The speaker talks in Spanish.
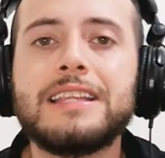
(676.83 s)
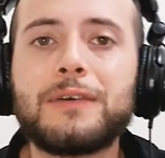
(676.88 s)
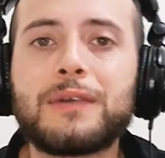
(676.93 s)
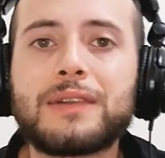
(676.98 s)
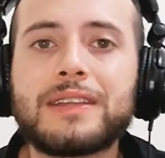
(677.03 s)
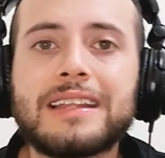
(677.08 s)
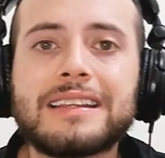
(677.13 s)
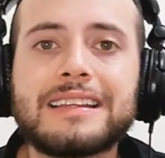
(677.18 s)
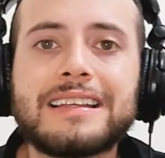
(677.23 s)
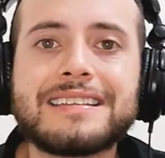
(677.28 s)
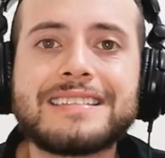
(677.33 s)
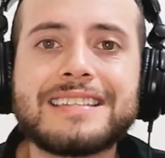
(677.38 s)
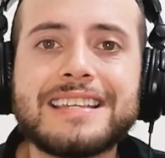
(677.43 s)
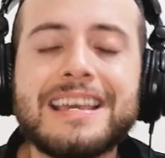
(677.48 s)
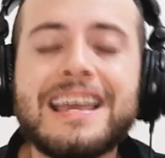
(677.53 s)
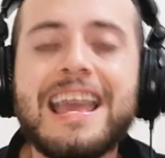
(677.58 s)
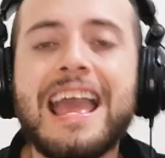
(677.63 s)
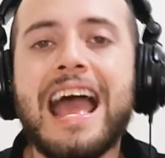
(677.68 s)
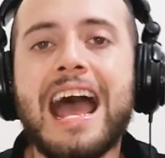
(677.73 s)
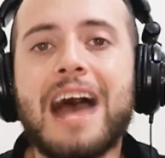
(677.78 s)
De verdad que
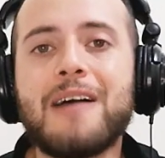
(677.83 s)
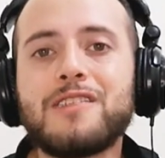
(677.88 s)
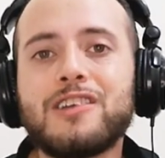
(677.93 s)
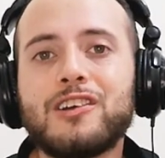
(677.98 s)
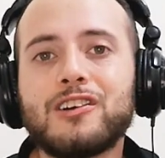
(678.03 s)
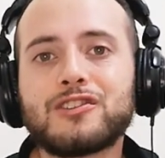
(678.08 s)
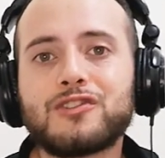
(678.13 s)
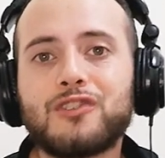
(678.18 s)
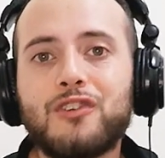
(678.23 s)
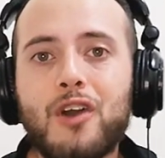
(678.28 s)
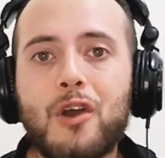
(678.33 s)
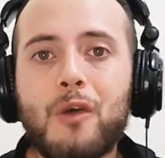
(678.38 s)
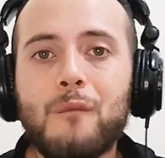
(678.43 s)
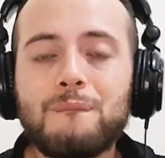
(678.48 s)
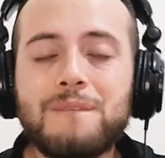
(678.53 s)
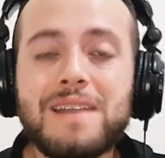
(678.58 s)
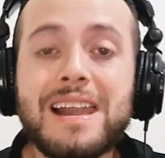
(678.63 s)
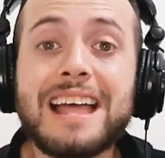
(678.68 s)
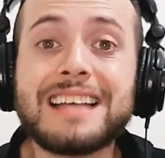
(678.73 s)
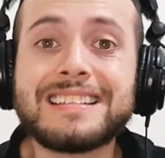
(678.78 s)
sí. Amigos, fue
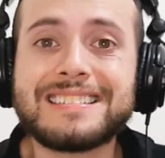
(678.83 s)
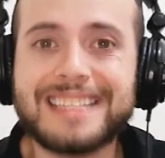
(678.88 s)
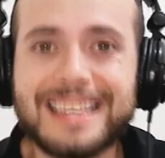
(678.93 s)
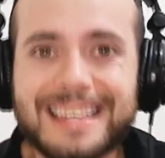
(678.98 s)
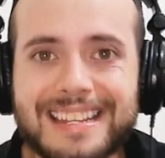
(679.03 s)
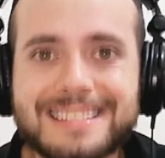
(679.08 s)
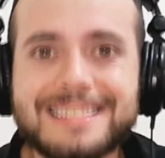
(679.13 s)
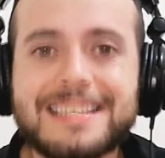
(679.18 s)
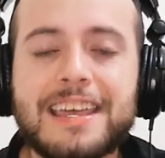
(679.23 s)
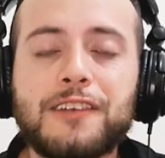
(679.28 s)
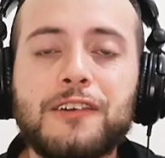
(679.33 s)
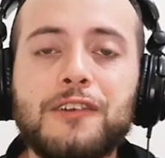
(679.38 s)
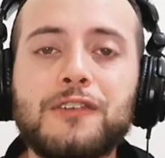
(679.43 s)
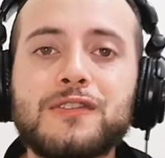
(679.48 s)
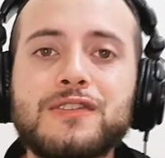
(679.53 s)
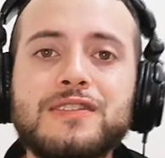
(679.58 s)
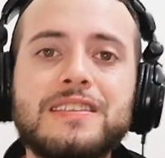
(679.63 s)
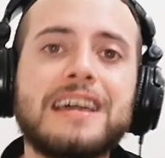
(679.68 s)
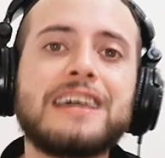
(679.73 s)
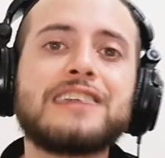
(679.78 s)
un placer estar
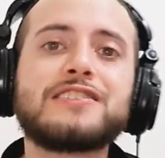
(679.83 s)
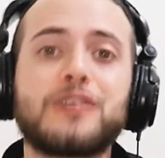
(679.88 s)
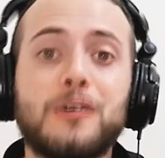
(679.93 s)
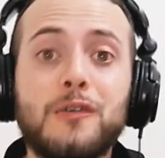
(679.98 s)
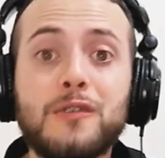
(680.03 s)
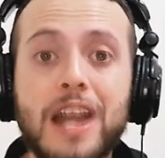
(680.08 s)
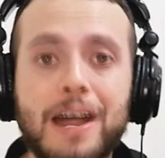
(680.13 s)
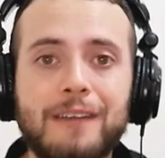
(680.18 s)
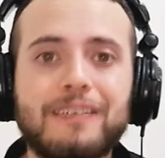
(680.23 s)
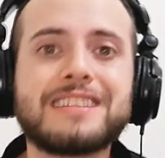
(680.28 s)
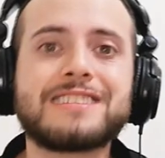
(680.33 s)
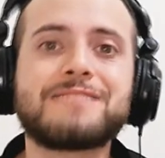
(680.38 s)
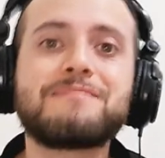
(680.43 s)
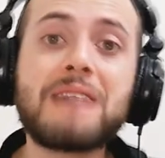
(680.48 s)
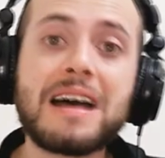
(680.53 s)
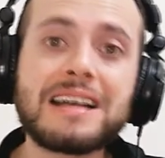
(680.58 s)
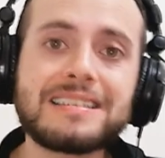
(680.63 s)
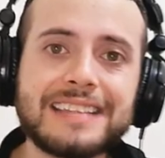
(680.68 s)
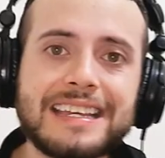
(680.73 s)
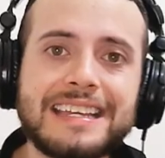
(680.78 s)
con ustedes una
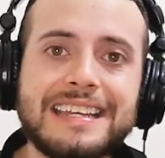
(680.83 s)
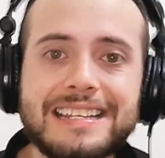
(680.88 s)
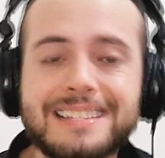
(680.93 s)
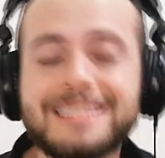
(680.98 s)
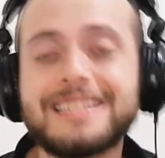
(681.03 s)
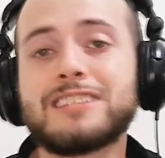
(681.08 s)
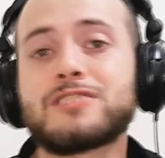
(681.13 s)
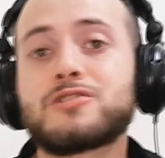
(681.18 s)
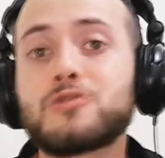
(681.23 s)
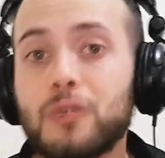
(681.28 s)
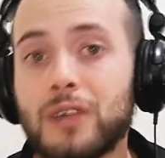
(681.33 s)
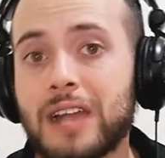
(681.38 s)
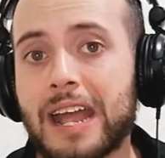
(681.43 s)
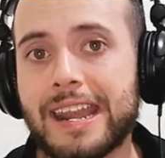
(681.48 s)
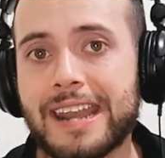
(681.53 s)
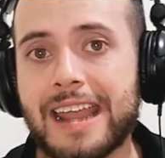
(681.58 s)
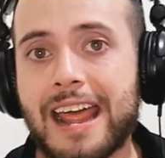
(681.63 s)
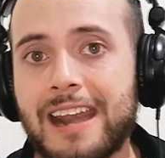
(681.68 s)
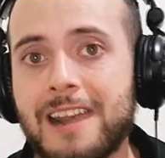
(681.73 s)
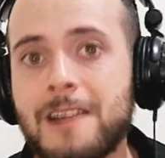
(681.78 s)
vez más en este su
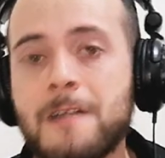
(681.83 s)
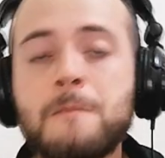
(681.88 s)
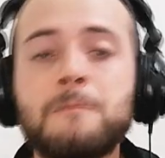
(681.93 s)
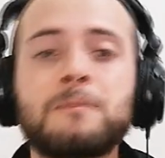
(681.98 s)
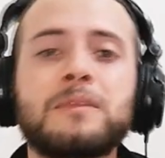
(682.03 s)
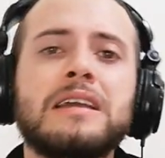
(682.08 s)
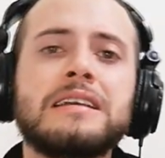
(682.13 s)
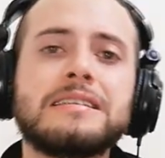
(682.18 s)
canal.